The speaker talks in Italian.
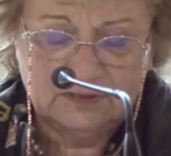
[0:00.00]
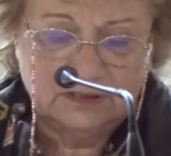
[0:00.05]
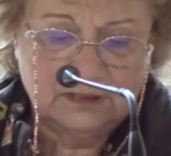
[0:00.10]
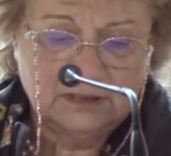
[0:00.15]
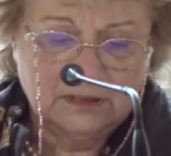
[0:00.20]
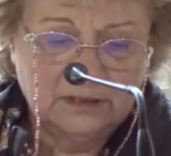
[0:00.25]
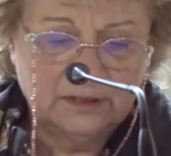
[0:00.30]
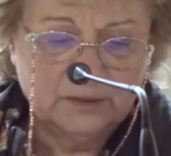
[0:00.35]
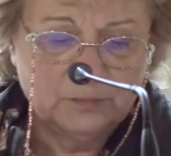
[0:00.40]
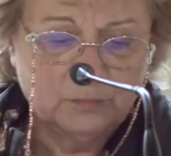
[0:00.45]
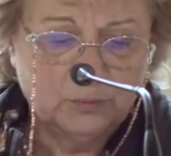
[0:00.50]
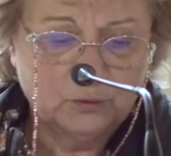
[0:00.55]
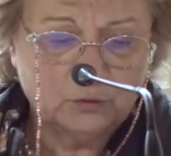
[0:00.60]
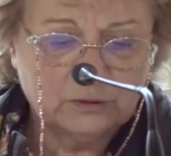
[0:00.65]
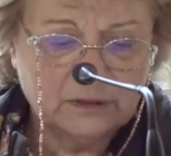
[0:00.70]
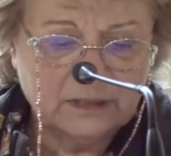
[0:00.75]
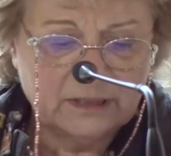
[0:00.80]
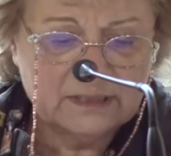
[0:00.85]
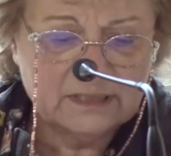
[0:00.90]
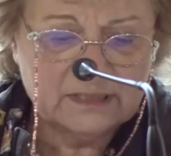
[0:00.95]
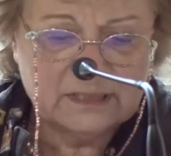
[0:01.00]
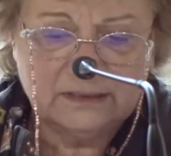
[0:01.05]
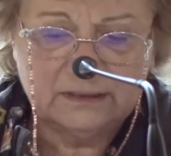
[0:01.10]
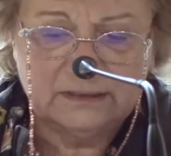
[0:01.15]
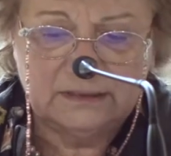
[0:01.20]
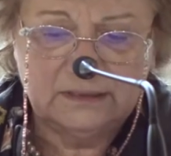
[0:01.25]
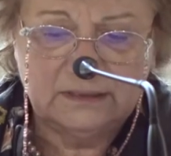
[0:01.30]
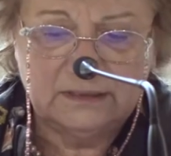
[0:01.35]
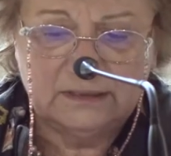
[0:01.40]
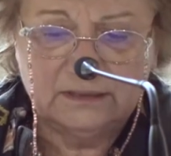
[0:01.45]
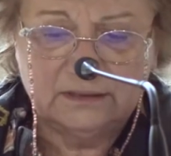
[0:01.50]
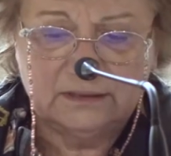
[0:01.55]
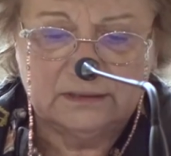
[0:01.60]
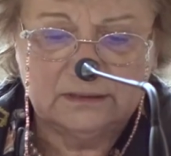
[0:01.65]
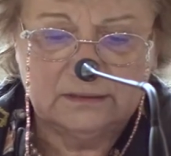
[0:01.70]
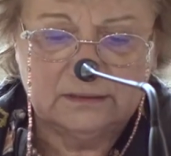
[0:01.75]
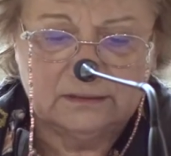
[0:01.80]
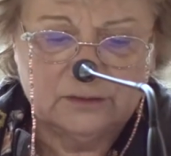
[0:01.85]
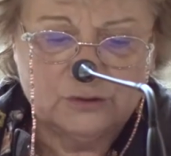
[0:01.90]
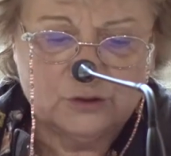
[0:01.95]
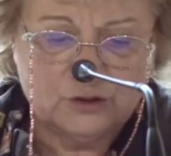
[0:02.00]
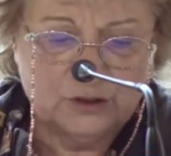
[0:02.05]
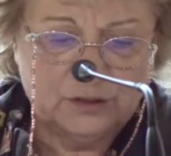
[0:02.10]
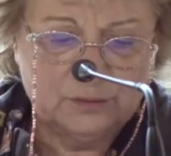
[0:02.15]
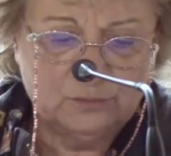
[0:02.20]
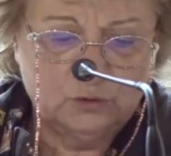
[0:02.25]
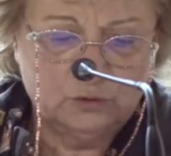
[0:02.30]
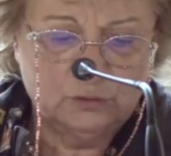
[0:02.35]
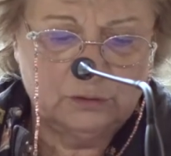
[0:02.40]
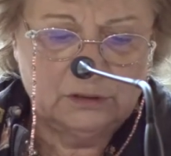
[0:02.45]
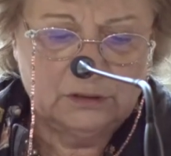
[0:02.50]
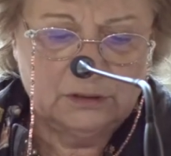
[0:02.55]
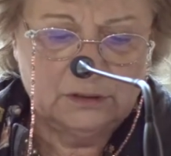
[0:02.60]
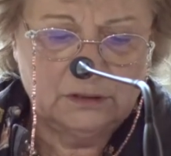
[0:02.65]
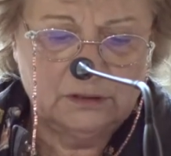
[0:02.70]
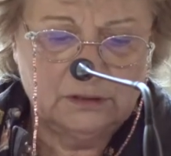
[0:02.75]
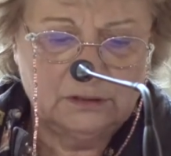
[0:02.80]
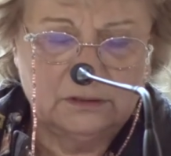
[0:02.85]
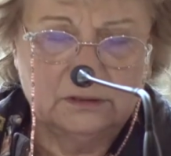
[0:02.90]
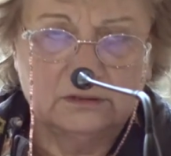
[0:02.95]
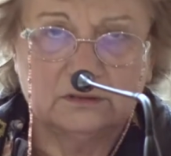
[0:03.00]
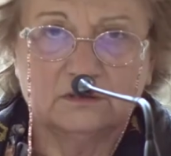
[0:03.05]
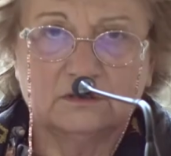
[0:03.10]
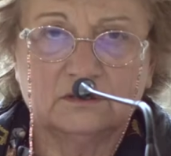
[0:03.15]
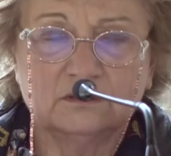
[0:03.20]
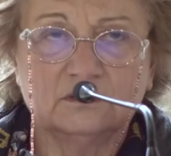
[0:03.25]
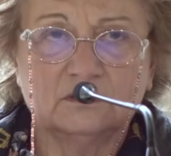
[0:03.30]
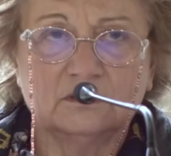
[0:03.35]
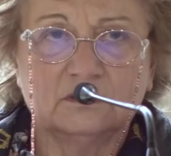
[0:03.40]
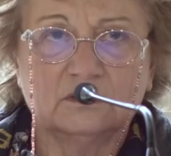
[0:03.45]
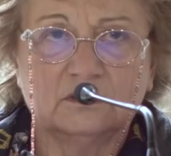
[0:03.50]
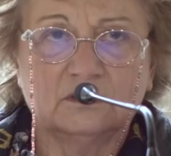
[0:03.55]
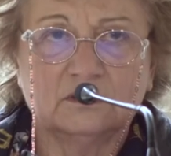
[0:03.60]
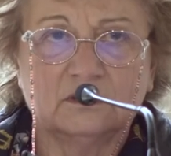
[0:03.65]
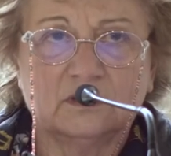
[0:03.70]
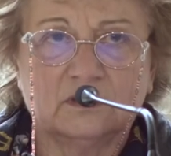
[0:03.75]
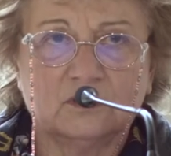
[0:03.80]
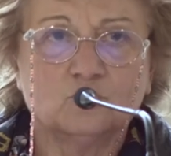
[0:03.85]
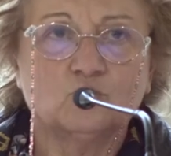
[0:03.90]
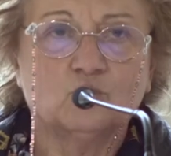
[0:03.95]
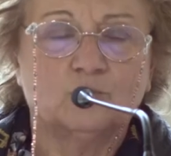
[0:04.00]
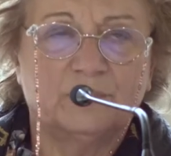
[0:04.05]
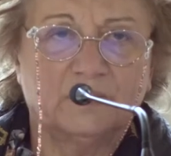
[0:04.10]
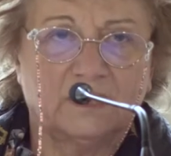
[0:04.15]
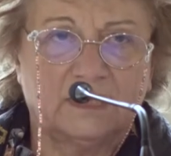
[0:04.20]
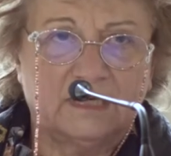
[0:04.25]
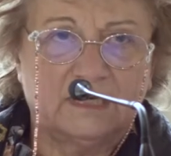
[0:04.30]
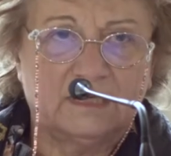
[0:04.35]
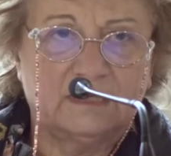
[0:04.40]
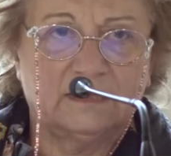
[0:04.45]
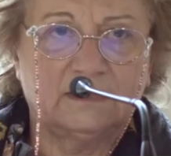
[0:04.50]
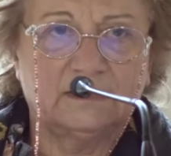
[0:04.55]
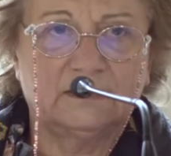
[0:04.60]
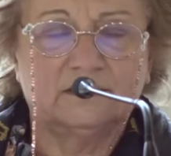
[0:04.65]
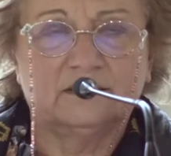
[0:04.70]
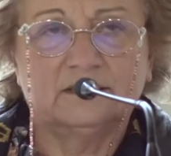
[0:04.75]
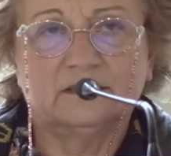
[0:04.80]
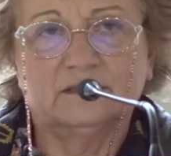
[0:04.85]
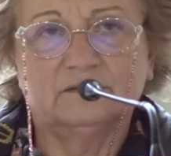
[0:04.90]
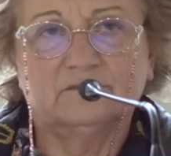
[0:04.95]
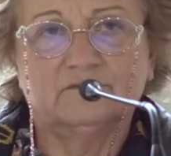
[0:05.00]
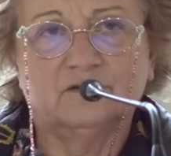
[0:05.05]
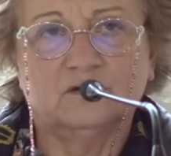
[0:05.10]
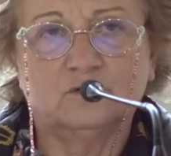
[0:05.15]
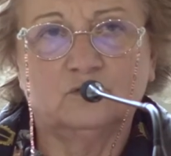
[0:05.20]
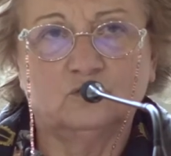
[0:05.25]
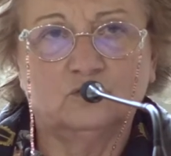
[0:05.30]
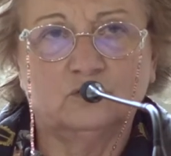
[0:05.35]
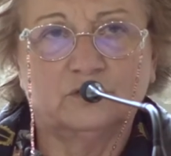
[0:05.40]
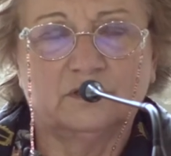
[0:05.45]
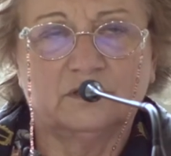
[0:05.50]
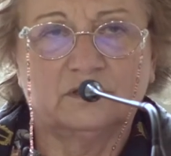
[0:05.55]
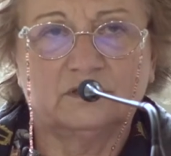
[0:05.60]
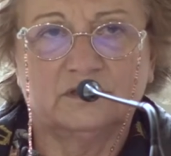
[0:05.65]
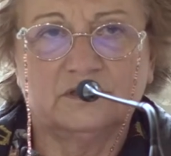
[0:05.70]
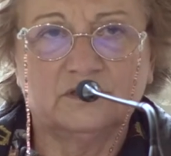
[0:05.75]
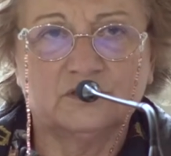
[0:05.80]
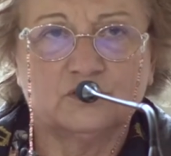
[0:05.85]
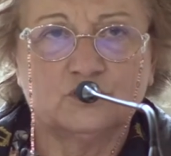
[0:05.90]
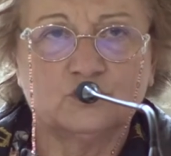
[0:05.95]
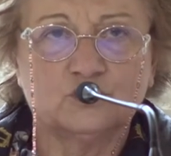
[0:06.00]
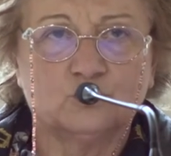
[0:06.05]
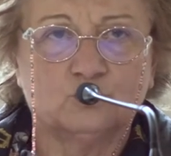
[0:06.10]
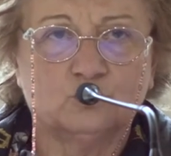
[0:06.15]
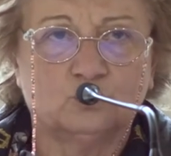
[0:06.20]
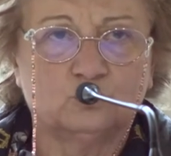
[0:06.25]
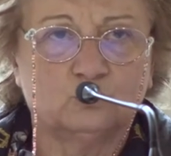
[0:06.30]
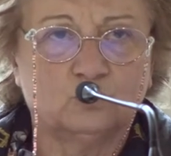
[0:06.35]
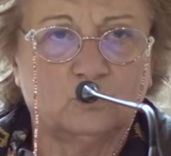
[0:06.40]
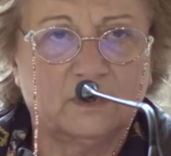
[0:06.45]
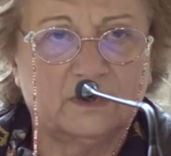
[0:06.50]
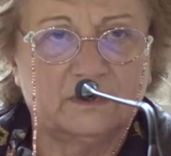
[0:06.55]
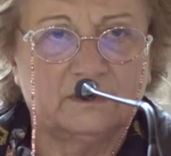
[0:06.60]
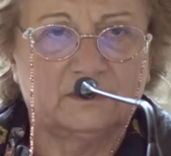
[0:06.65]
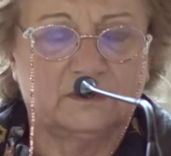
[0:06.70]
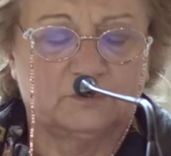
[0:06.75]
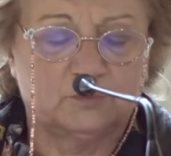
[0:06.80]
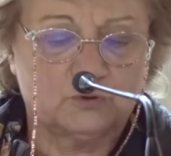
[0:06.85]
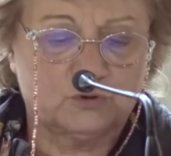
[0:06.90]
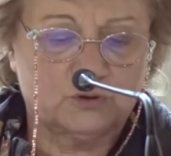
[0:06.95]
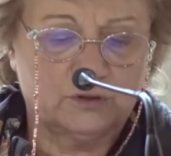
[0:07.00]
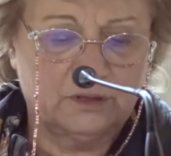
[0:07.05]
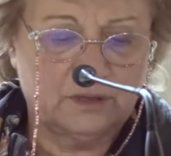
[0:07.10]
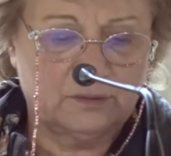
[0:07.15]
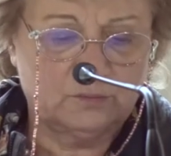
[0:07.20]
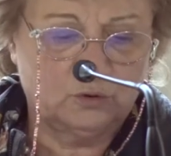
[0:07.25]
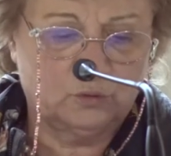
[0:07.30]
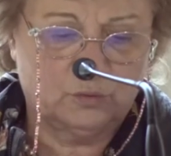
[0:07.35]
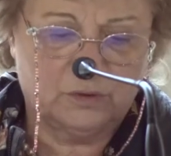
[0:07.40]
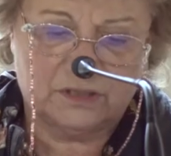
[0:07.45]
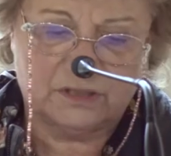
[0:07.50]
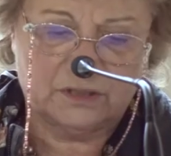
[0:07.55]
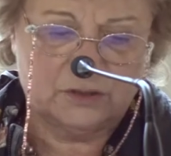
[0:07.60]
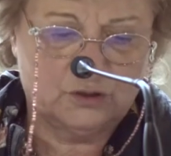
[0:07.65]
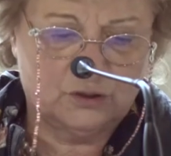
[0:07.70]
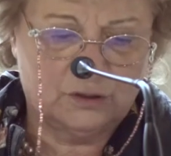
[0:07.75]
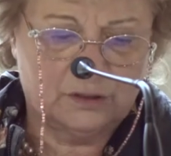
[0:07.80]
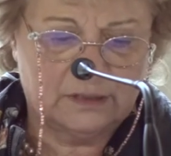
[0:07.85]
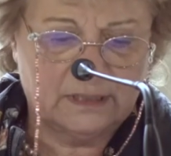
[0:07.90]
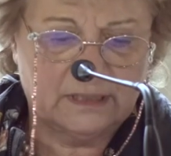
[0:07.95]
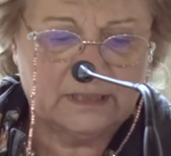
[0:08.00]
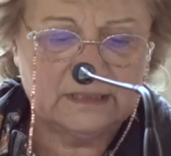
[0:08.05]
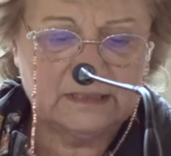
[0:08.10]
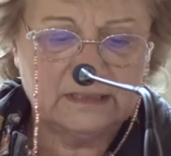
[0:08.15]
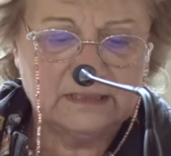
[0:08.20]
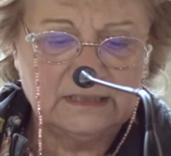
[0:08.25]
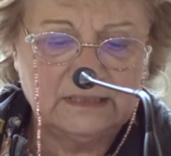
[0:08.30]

l'importanza di, diciamo, di recuperare i valori artistici e culturali che possediamo in questa città